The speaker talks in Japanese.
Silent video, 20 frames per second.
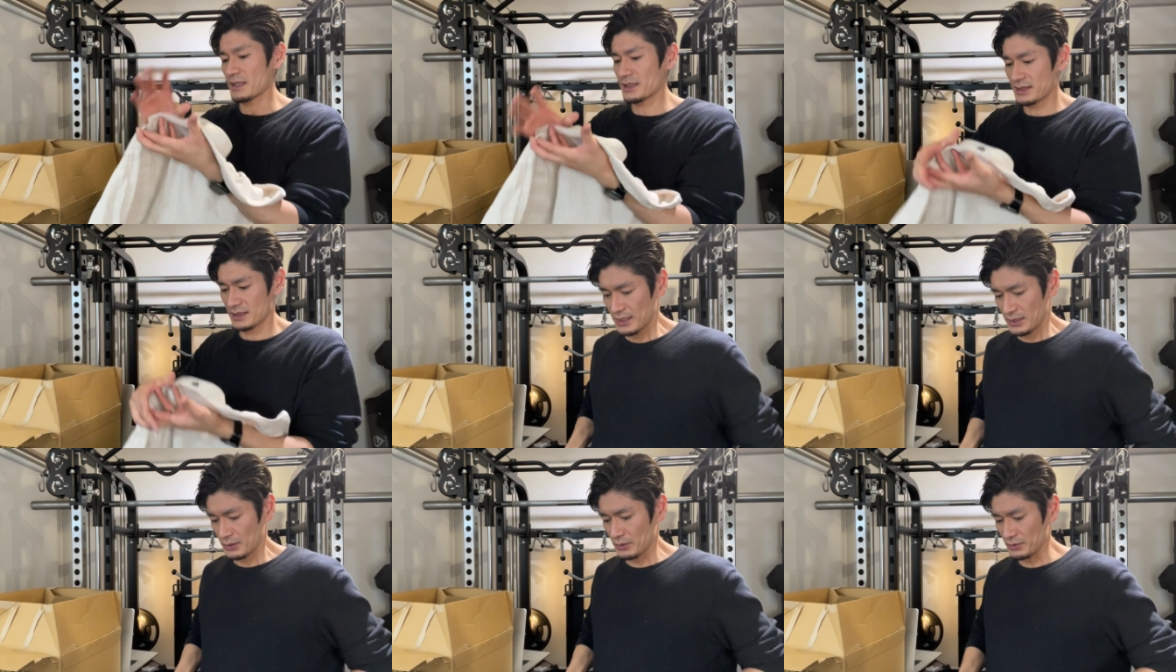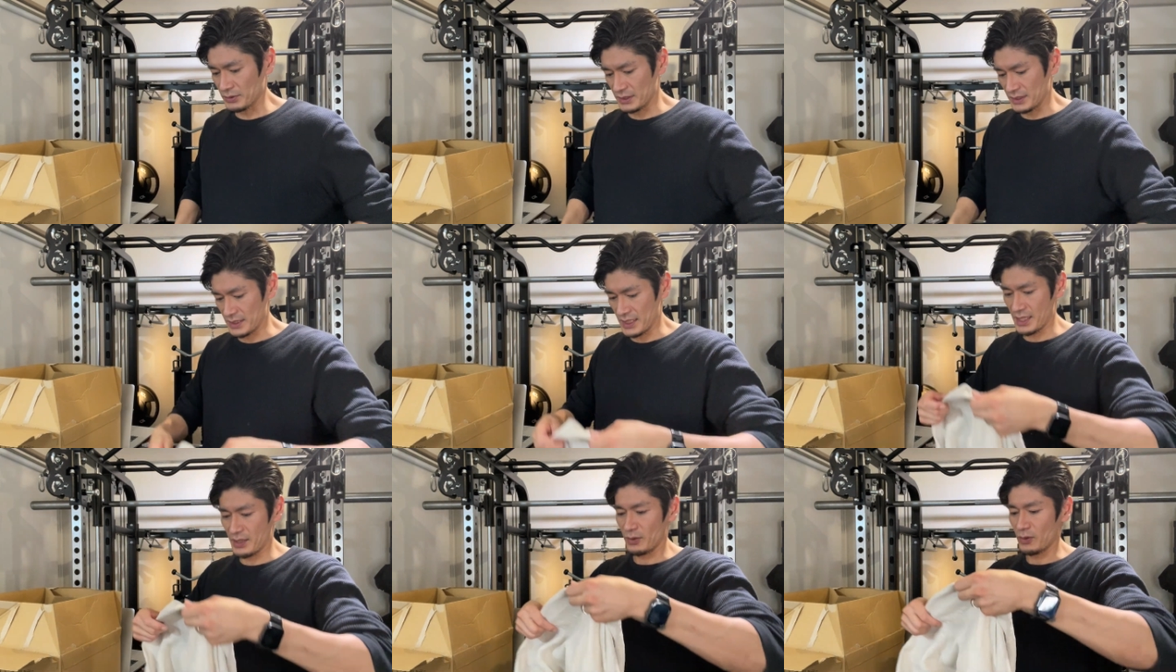す特
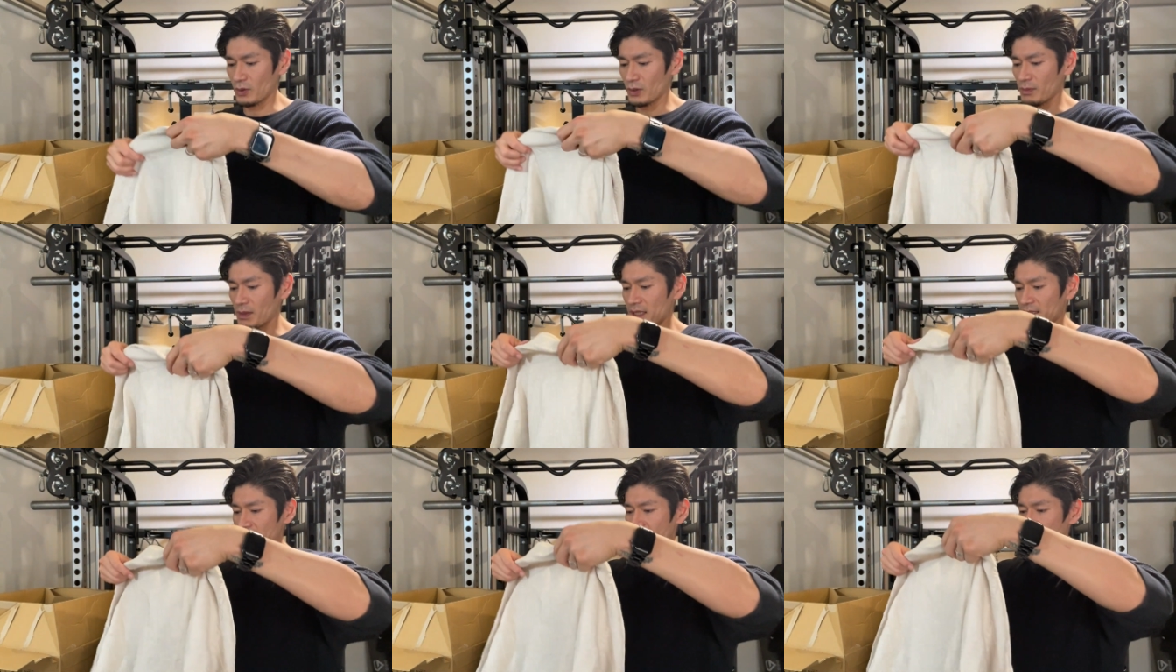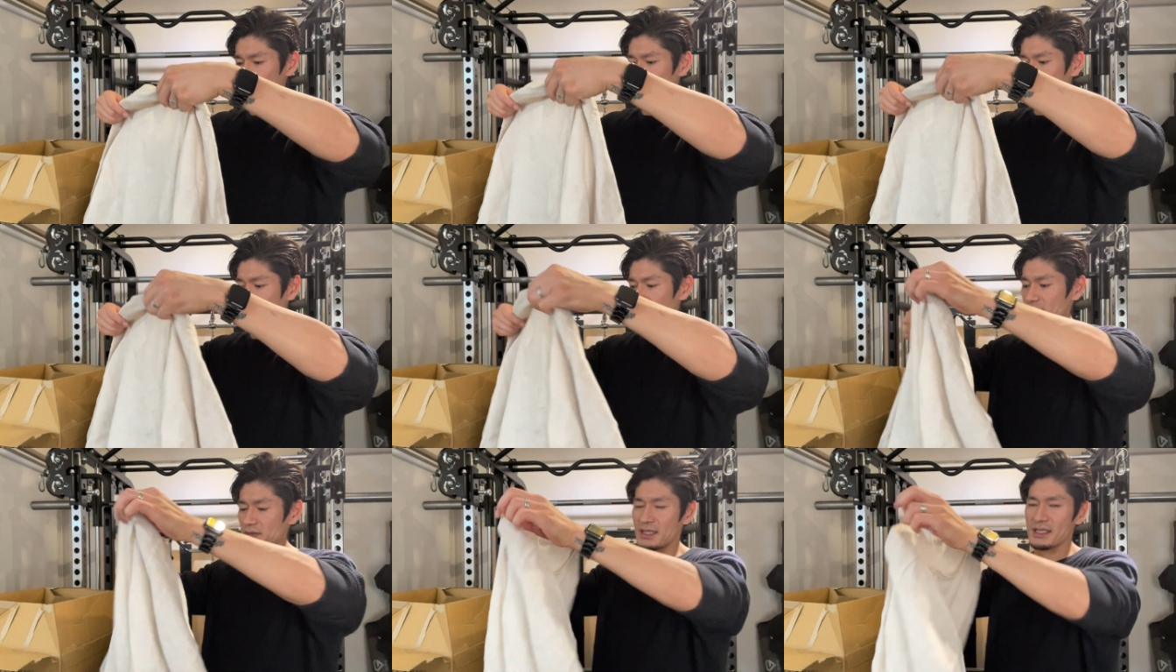にねオーバーサイズ
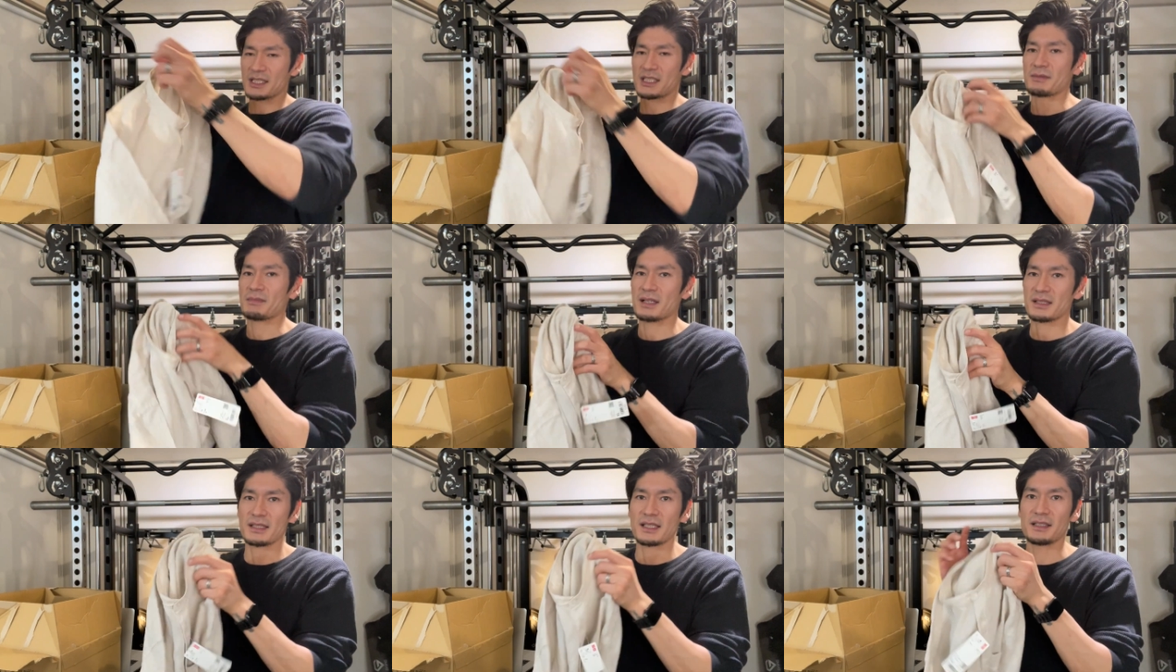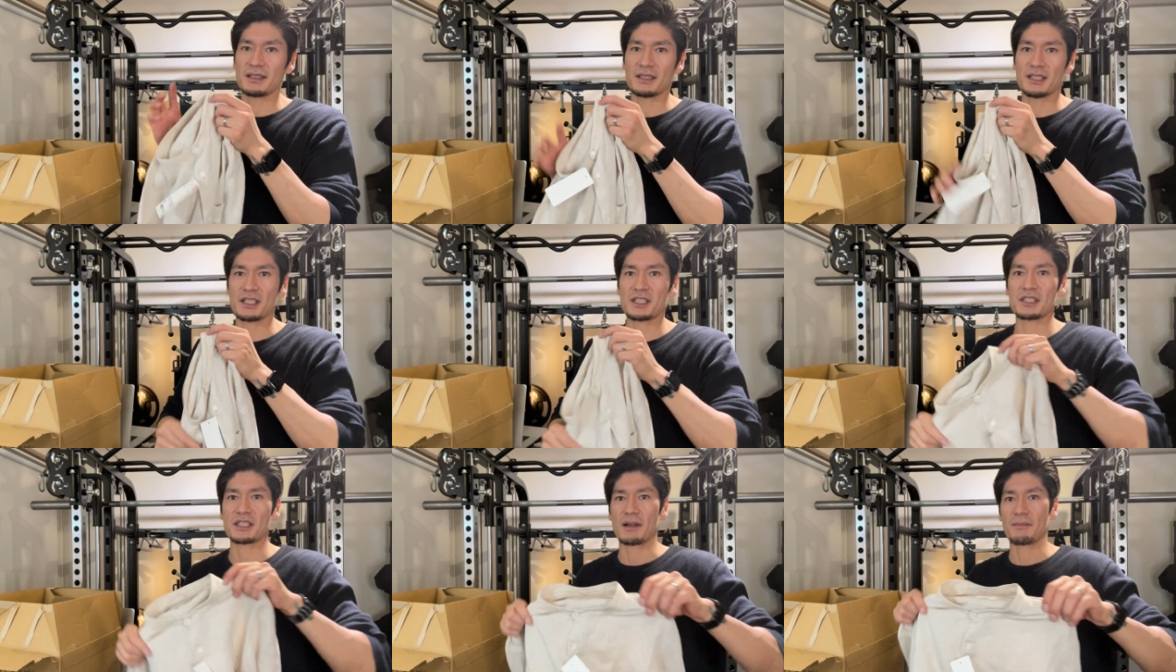とかにはしません
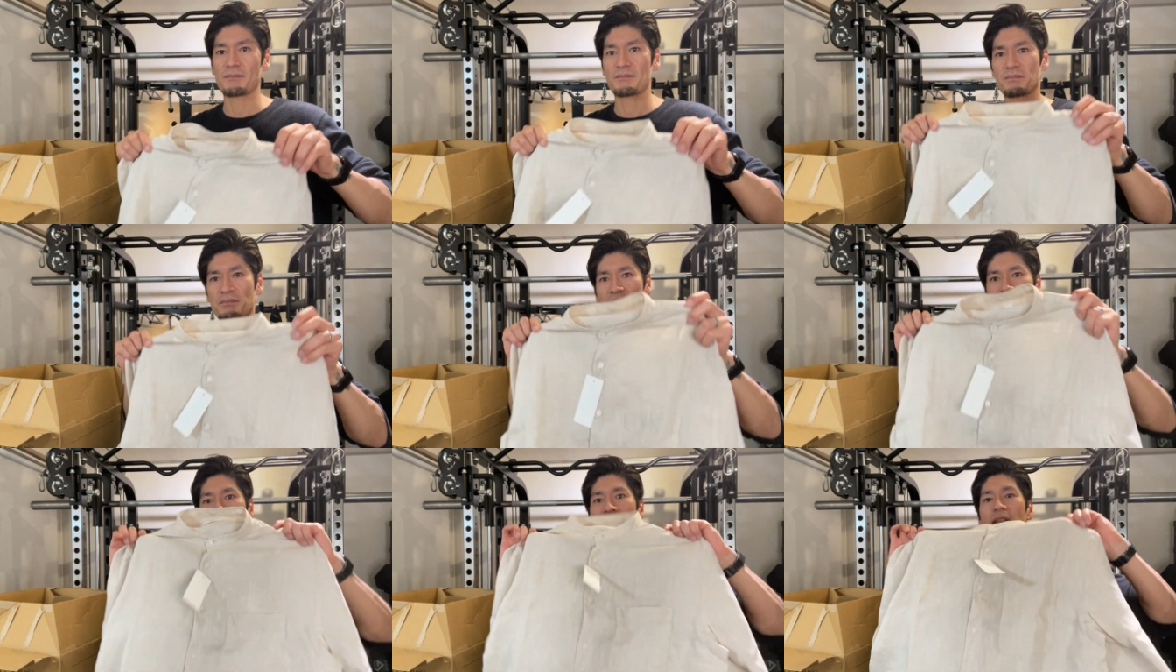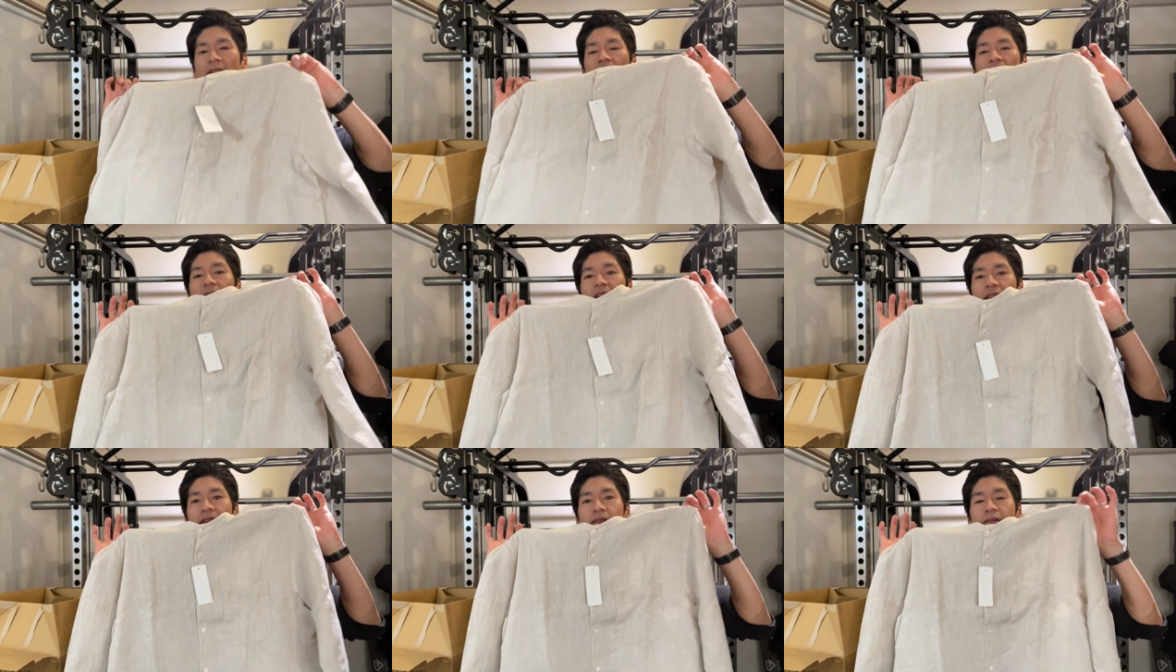でしたはい